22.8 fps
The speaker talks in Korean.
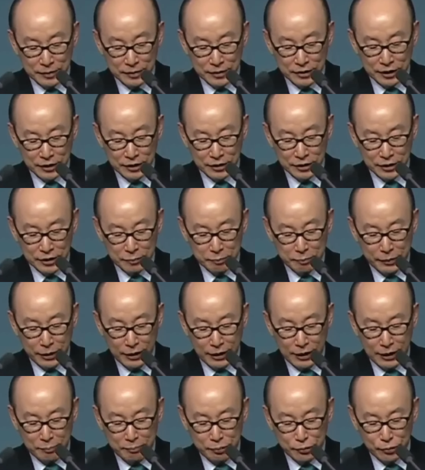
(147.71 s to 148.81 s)
셋째,
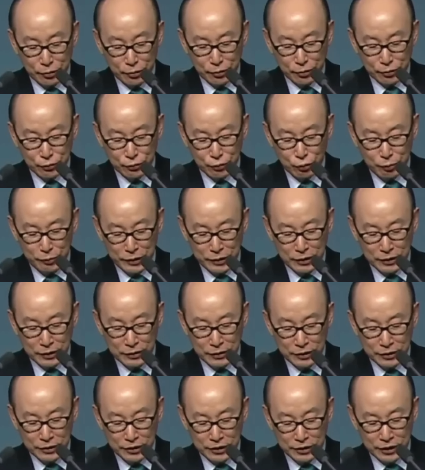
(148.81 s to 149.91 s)
배가 아프도록 숨이
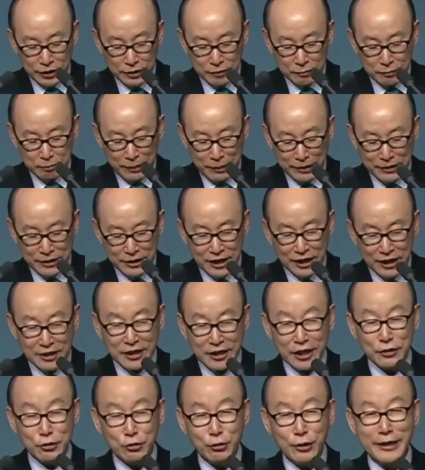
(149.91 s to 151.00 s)
끊어질 듯
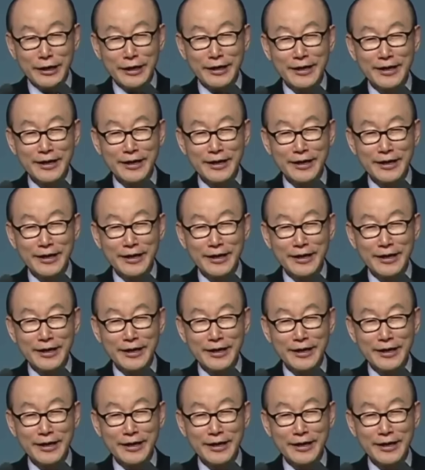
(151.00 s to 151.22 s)
박장대소하라.